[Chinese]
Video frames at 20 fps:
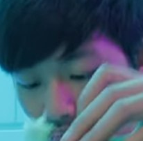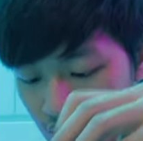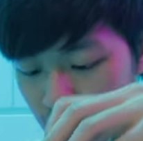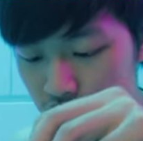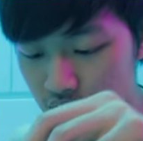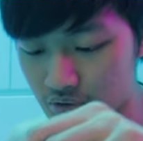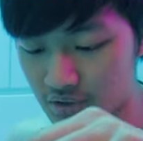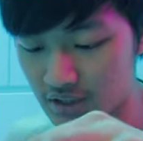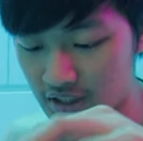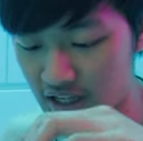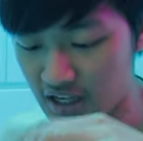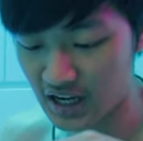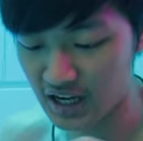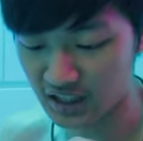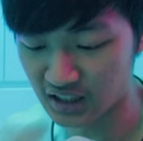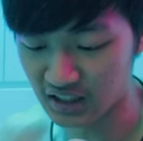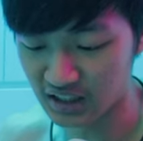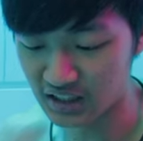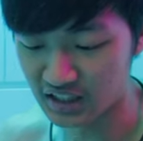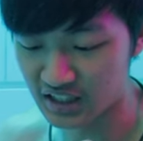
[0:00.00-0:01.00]
后，就是
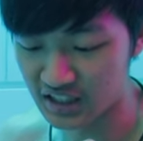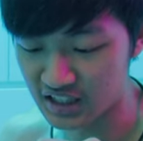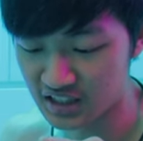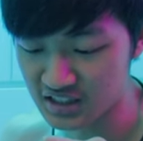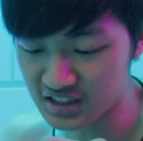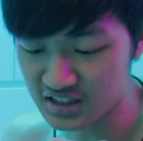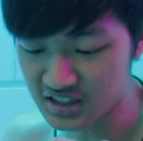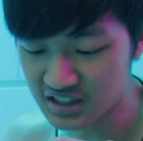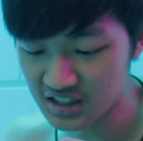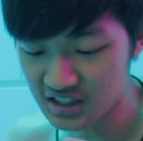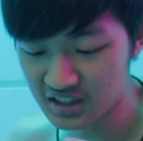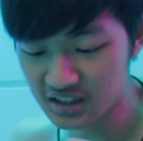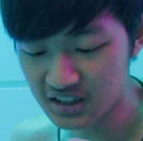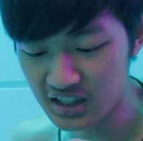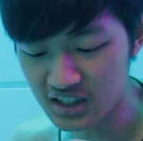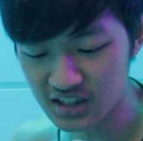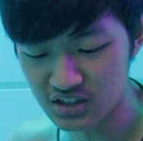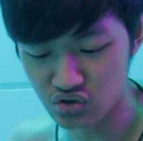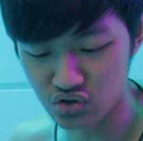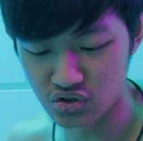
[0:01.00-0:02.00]
两个连接
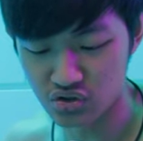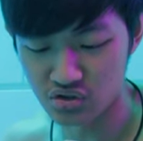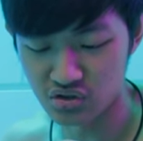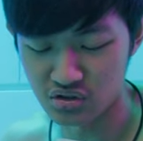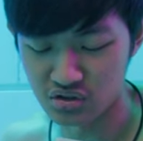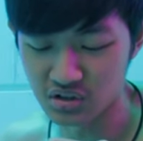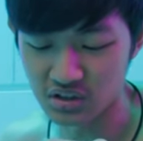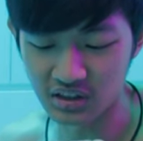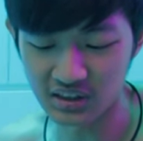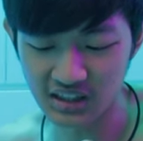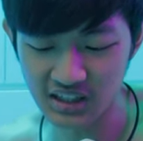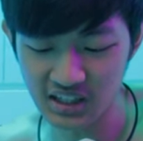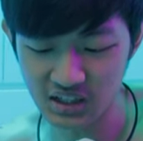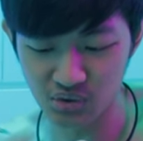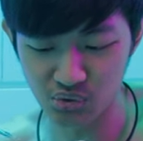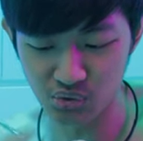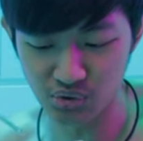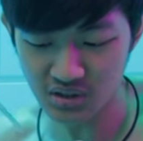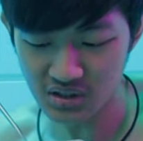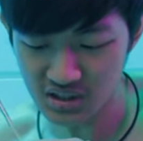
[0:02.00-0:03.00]
电池的电
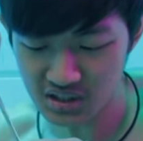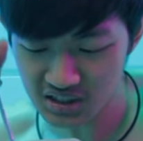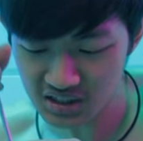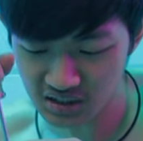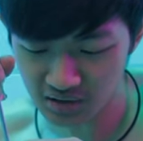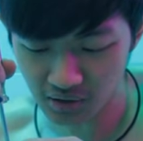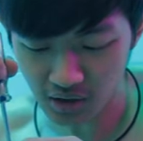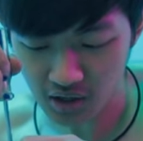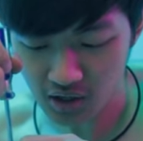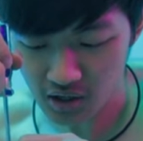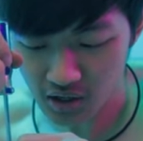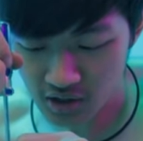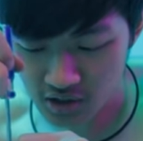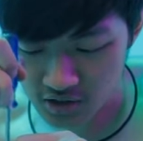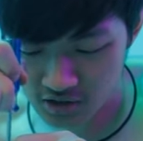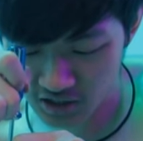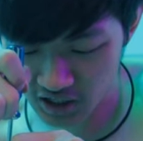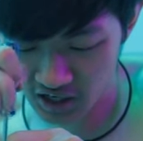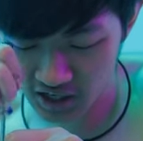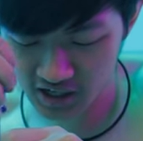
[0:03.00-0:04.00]
源线，
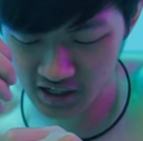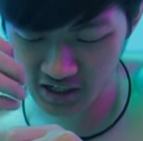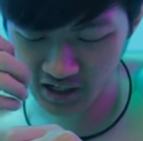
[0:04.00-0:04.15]
拆